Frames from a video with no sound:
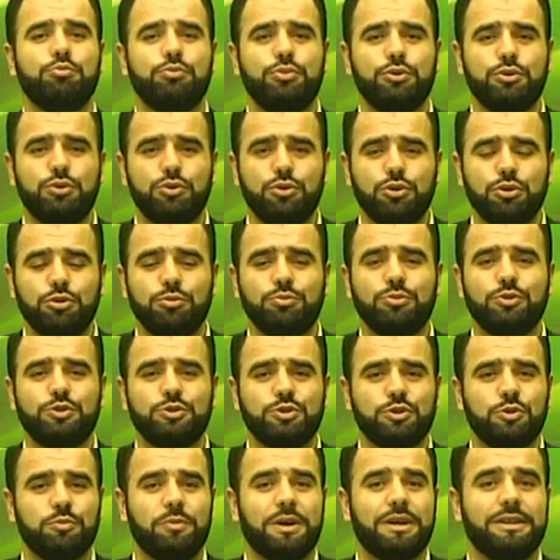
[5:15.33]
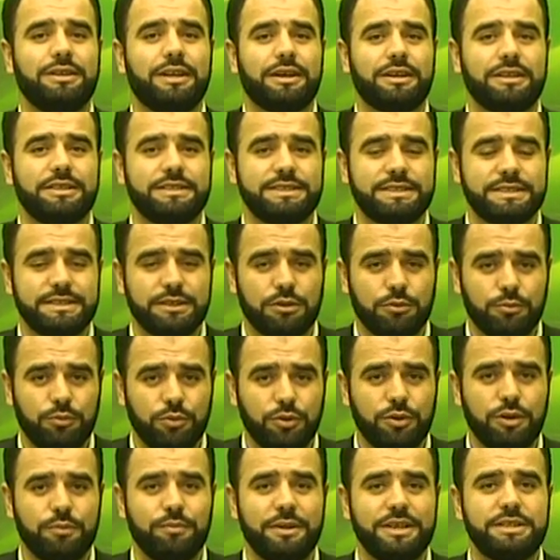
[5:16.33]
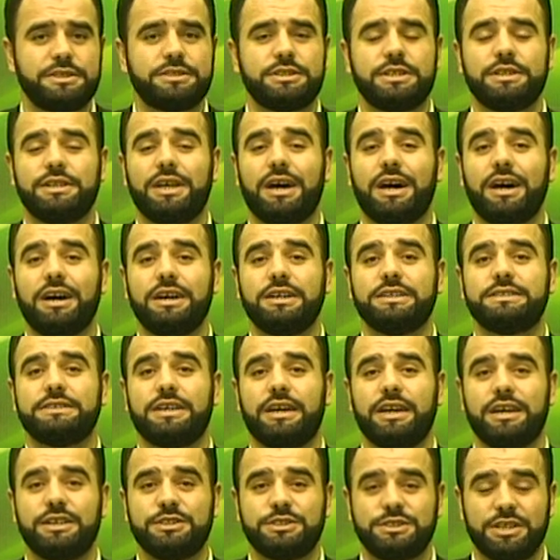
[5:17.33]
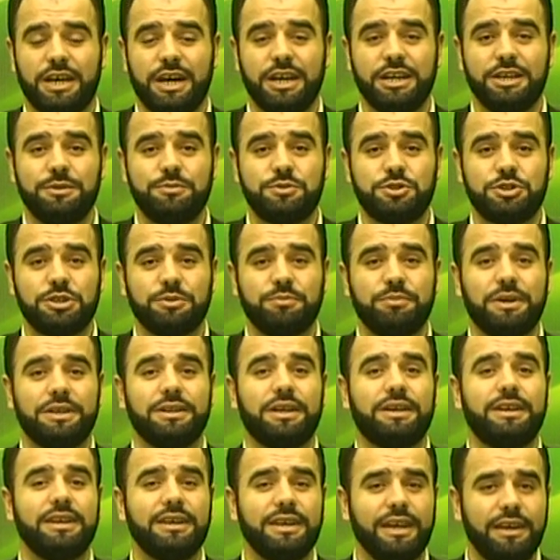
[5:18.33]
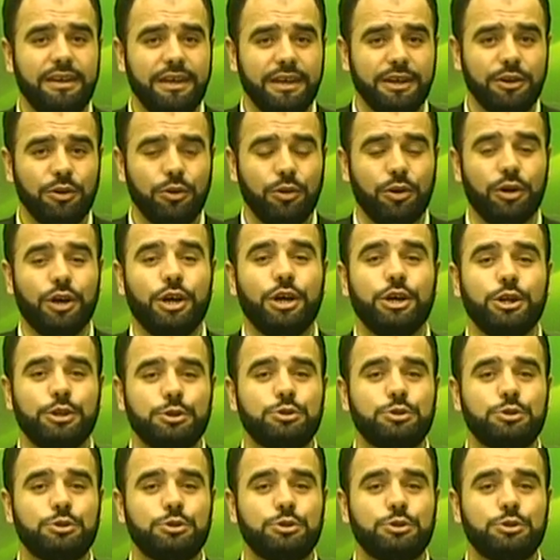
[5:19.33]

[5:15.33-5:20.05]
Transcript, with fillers: Bütün Müslümanların bu Mescid-i Aksa'ya sahip çıkmaları gerekiyor.